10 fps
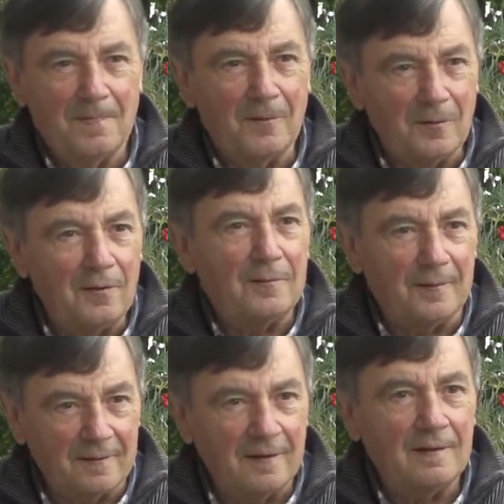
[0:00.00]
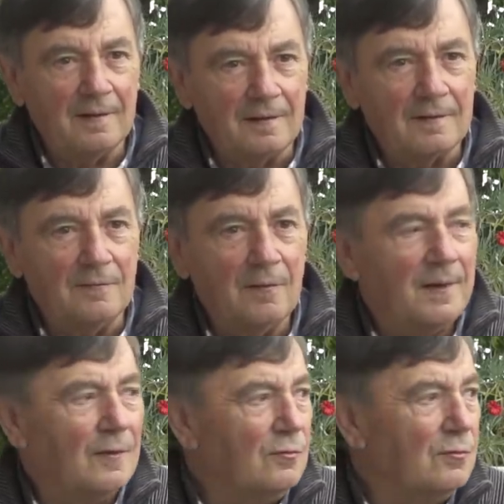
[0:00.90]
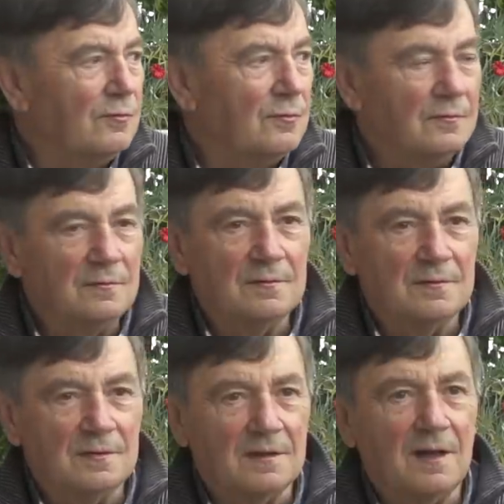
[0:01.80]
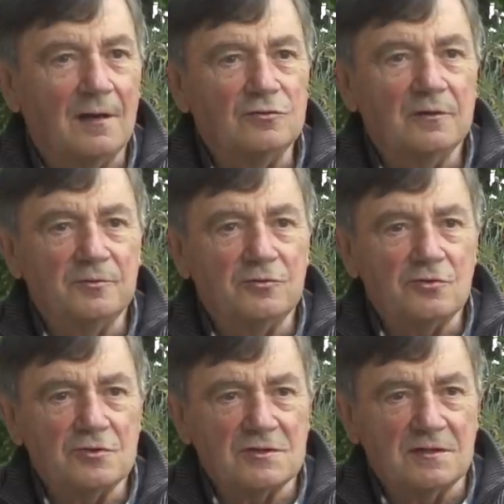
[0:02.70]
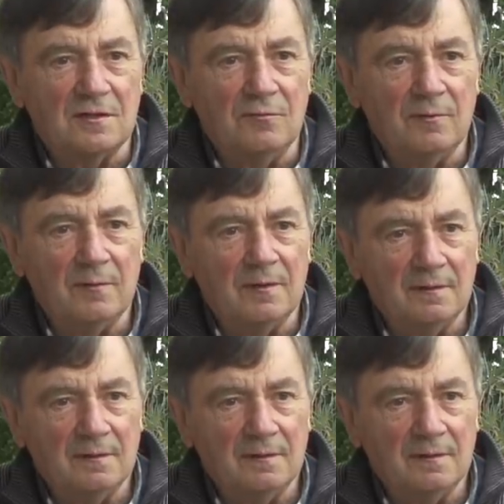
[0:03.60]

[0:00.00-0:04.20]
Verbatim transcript: No, no, de verdad, aquí no había luz. Y la luz se puso en los 69.